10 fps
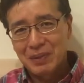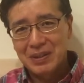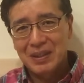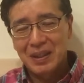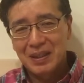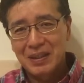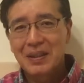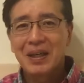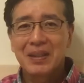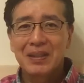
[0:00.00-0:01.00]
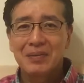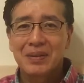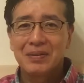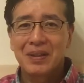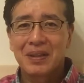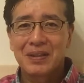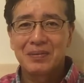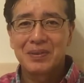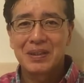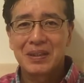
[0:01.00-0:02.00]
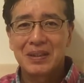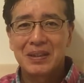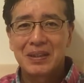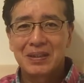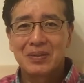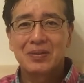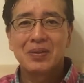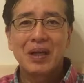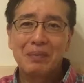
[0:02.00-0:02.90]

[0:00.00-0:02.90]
りまして以来クワガタムシにずっと